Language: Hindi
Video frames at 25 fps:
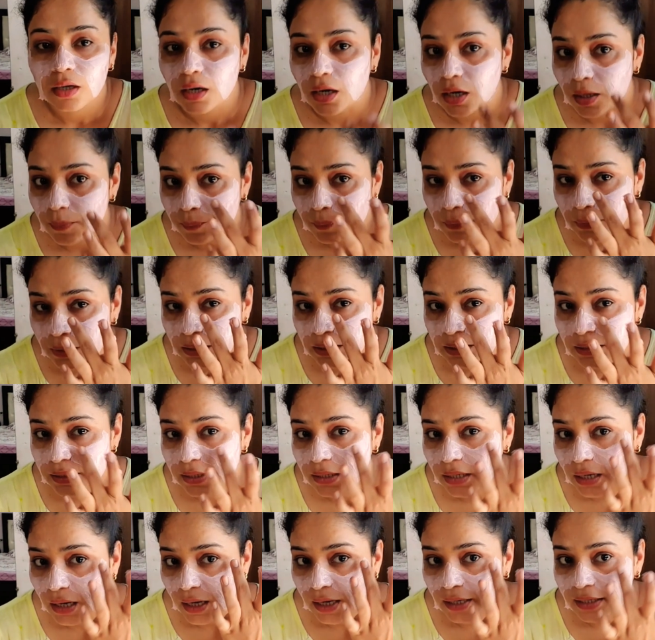अपने
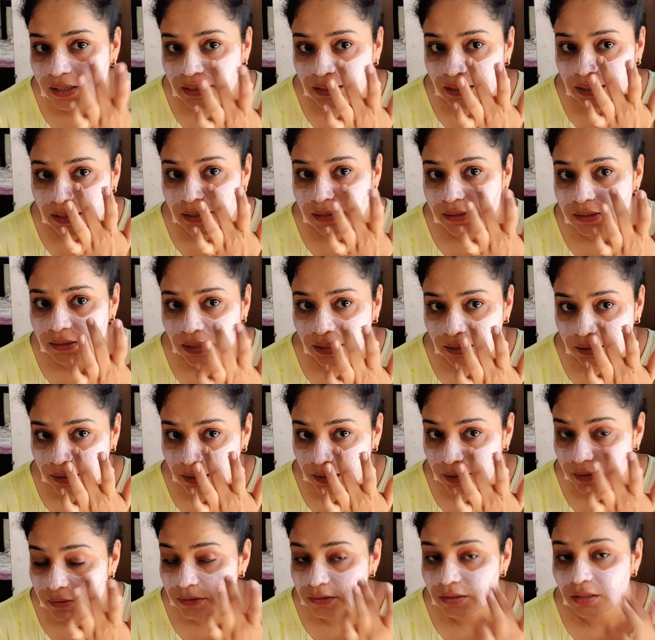ये आई एरिया के
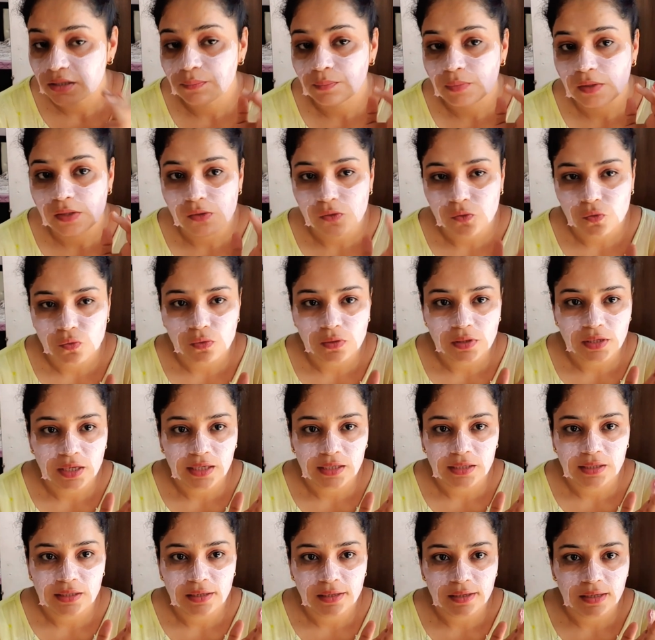अंडर बिल्कुल
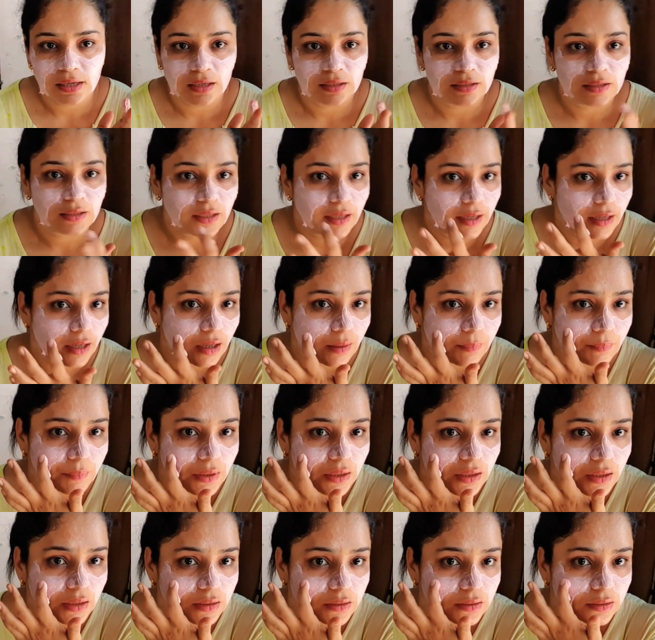नहीं लगानी है
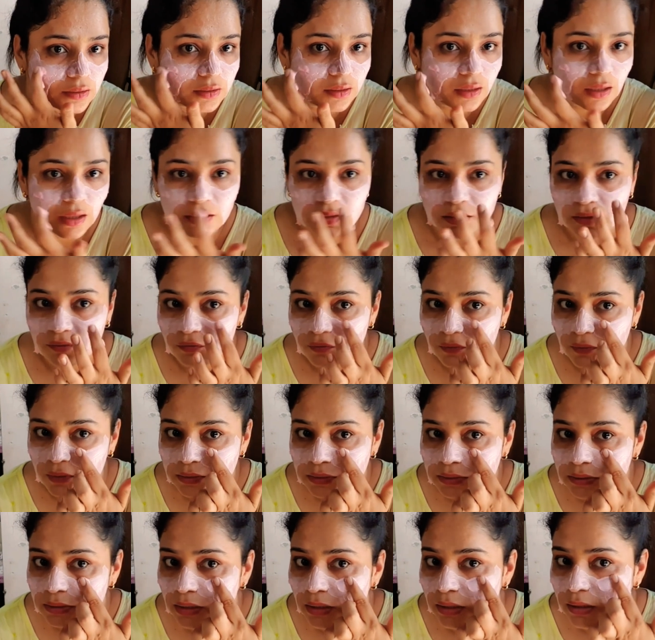आपने इतना
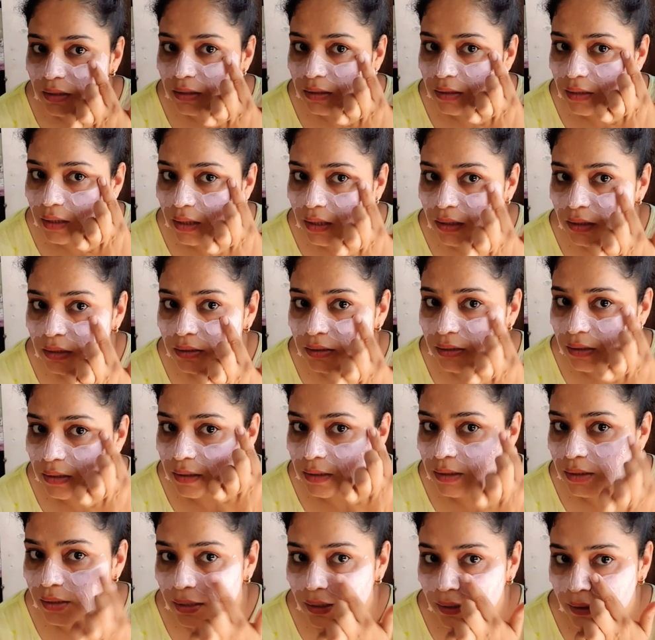डिफरेंस रखना ही
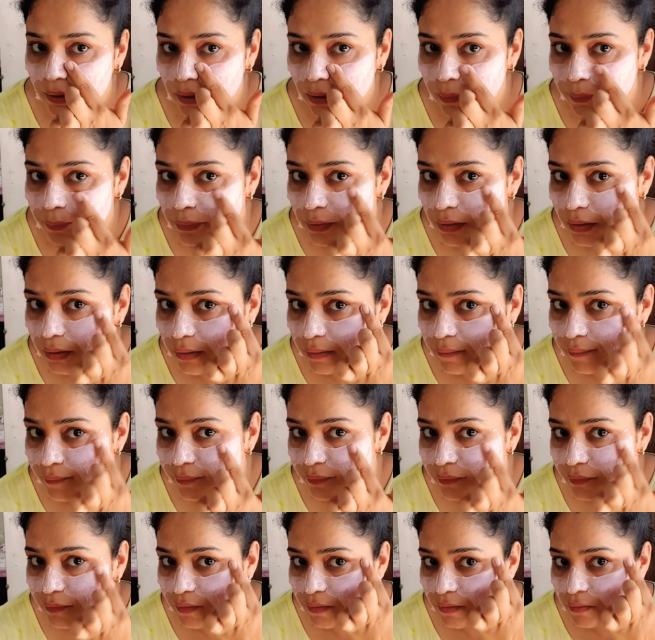रखना है आपने
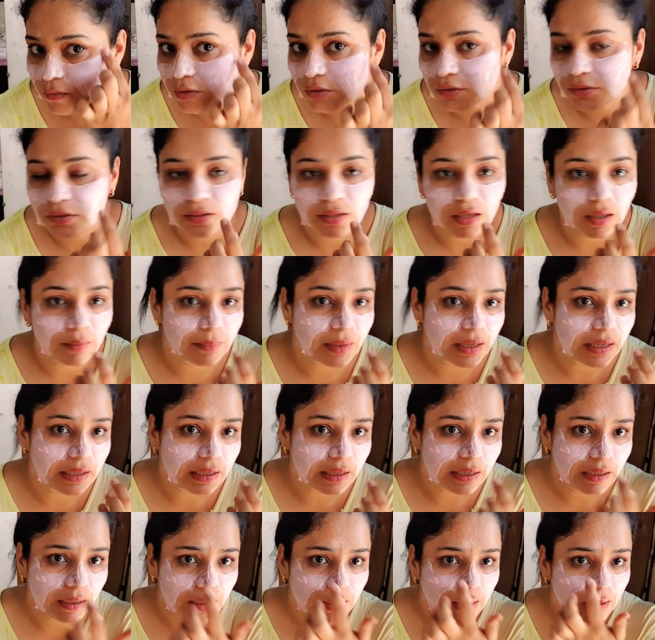जितना
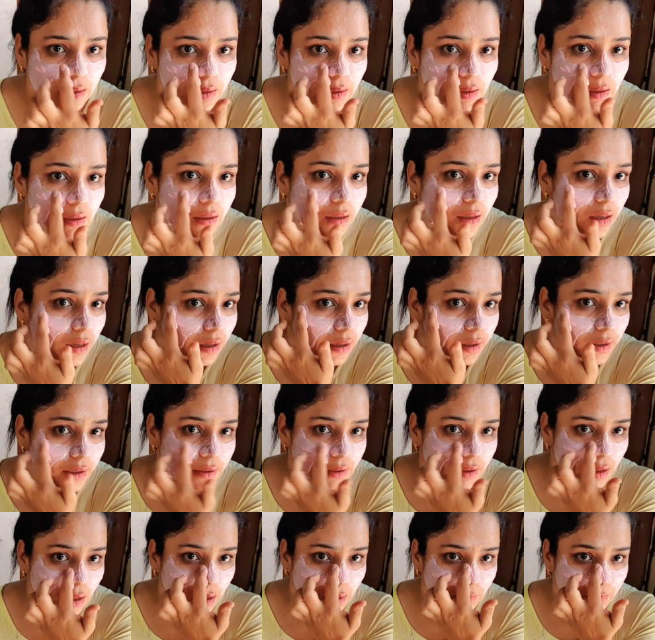मैंने रखा है
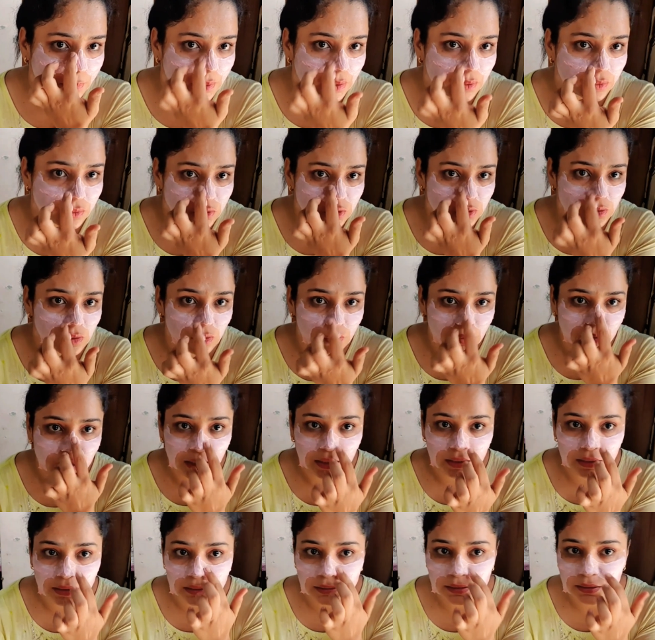यहाँ पे कुछ लोग
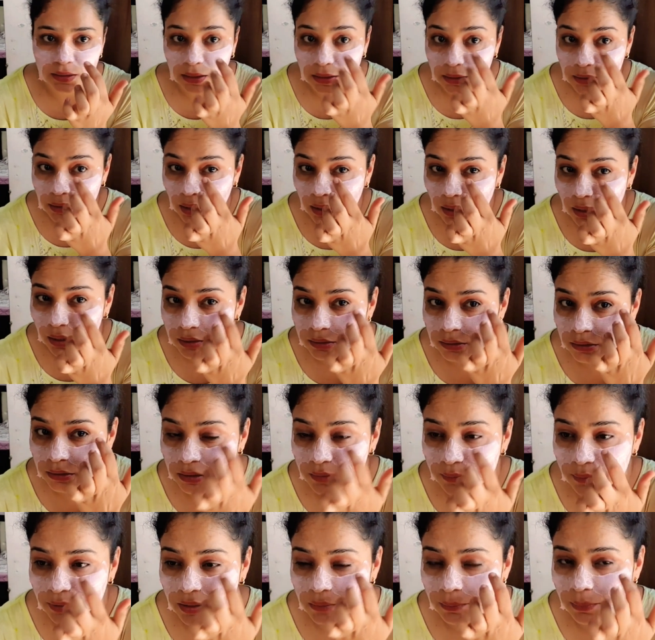क्या करते हैं यहाँ
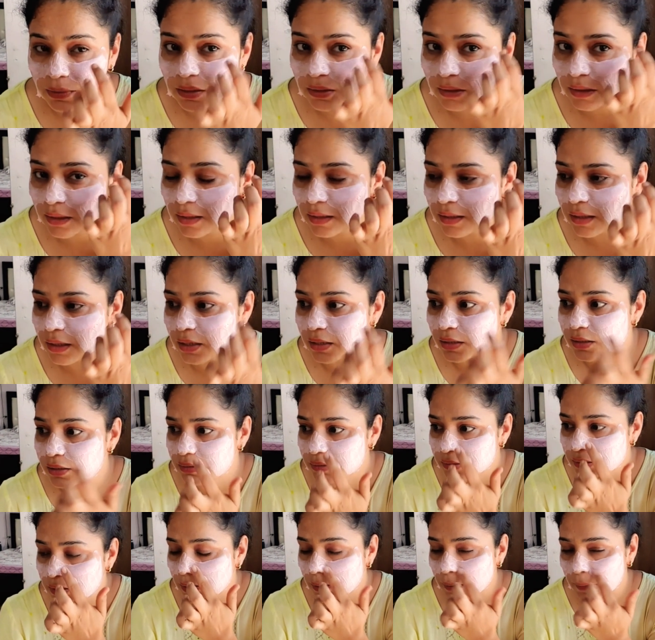तक भर भर के लगा
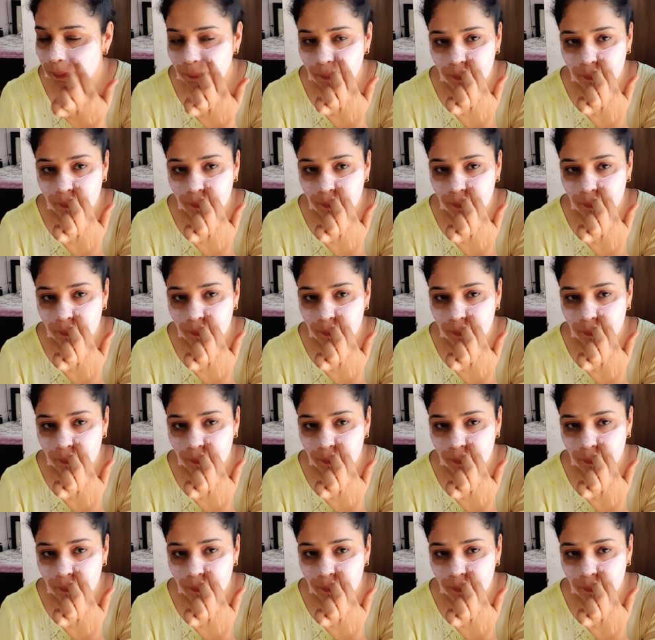लेते हैं